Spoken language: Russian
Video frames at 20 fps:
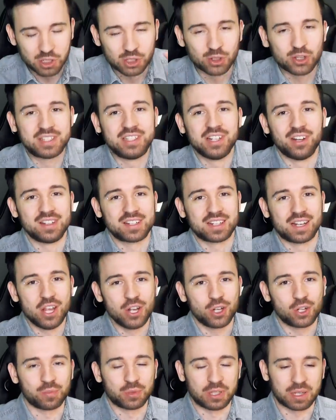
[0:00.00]
пришлось сделать
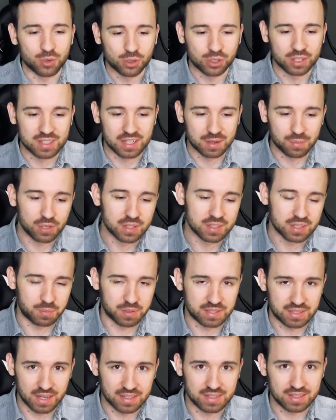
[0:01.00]
склейку, потому что забыл
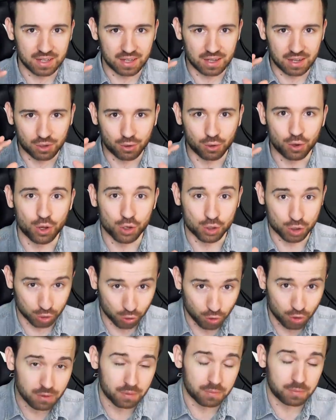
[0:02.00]
записать а,
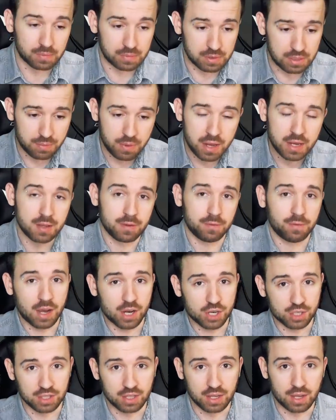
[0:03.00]
кое-что не менее
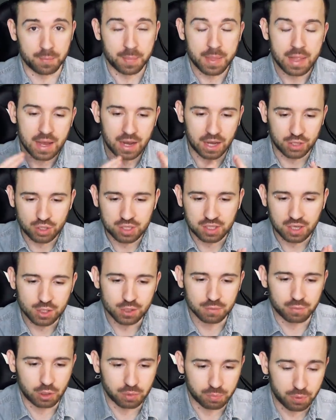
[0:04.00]
важное. Хочу
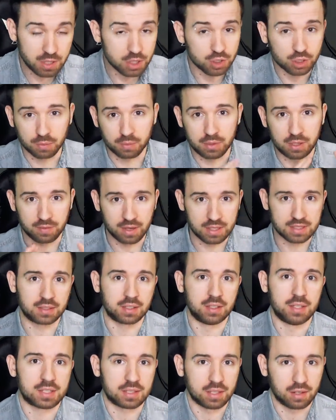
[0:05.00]
сразу предупредить, чтобы для вас
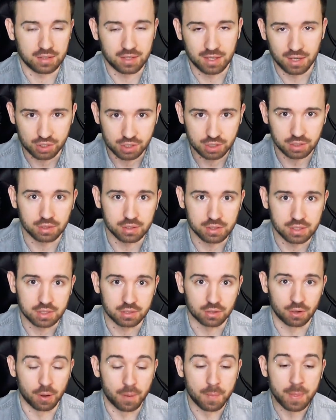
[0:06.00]
это не стало
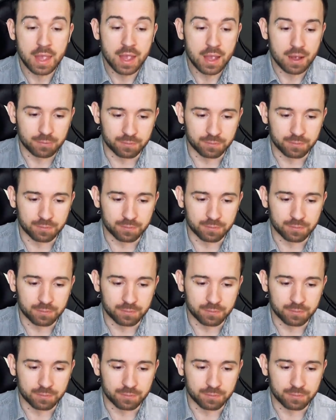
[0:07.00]
неожиданностью.